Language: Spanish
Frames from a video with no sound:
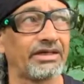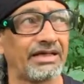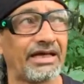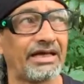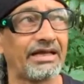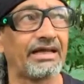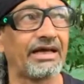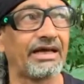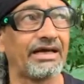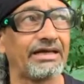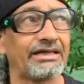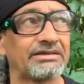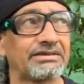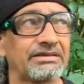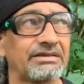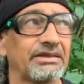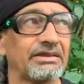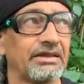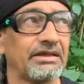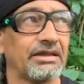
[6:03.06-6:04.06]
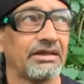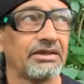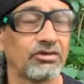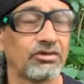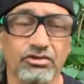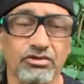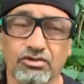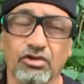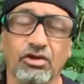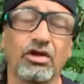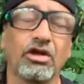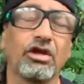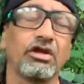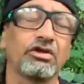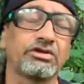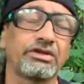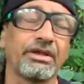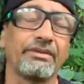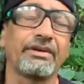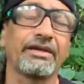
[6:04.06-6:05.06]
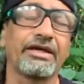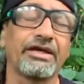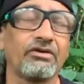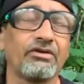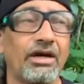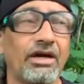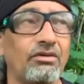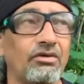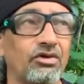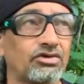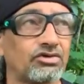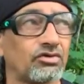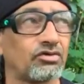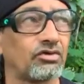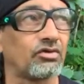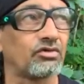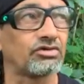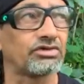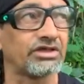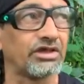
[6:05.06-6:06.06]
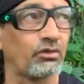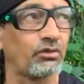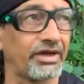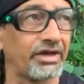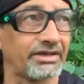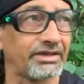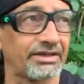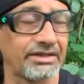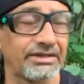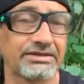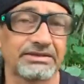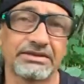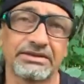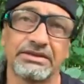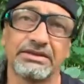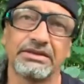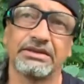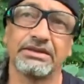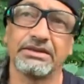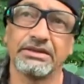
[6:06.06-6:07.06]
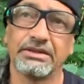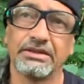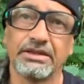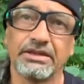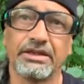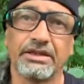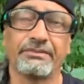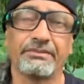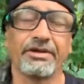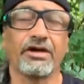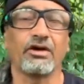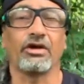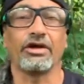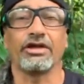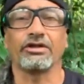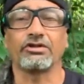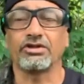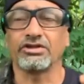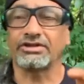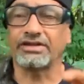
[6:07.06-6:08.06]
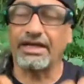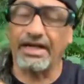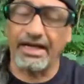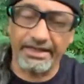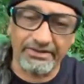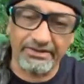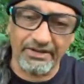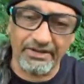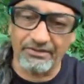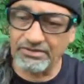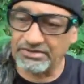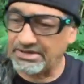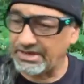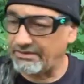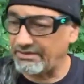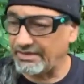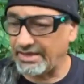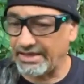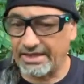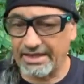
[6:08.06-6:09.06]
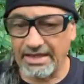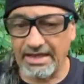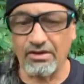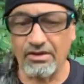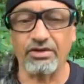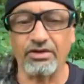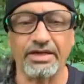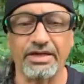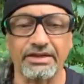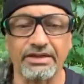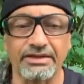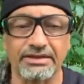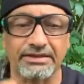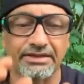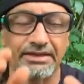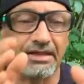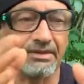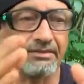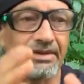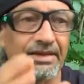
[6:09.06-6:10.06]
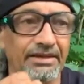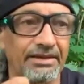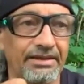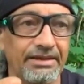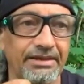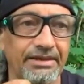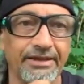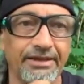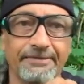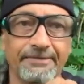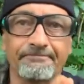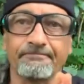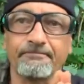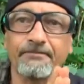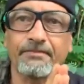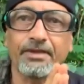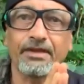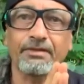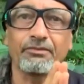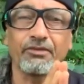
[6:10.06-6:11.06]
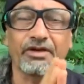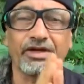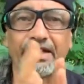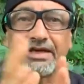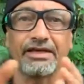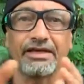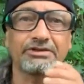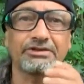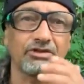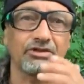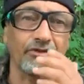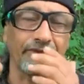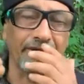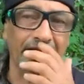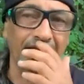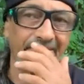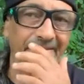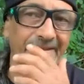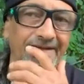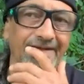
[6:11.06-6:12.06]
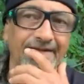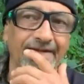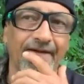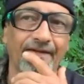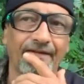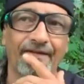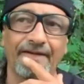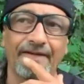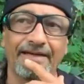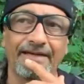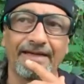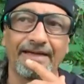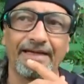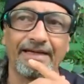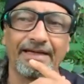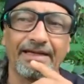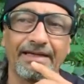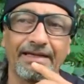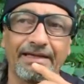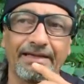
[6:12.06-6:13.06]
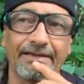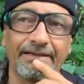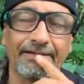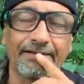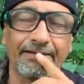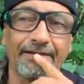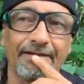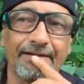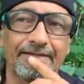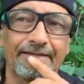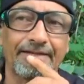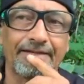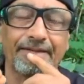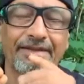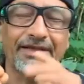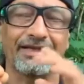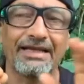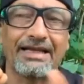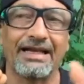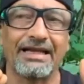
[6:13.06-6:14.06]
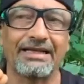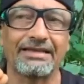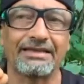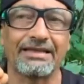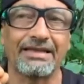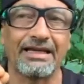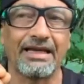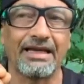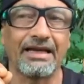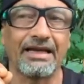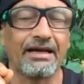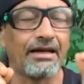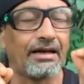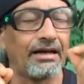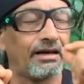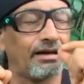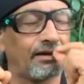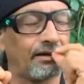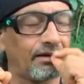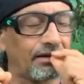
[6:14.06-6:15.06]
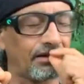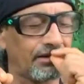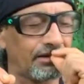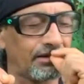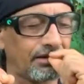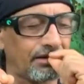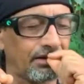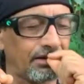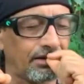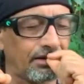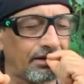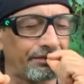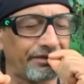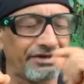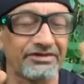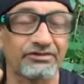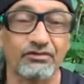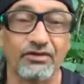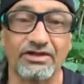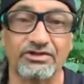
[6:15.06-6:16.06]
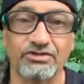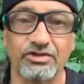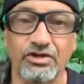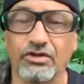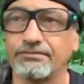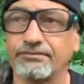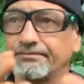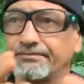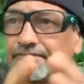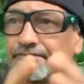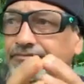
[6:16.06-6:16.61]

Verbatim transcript: nada es... todos los temas que yo hablo son consecuentes pero entonces aquí vamos a hablar ahora del tema de, porque ayer someramente hablé de el tema de la, de la ah, menstruación,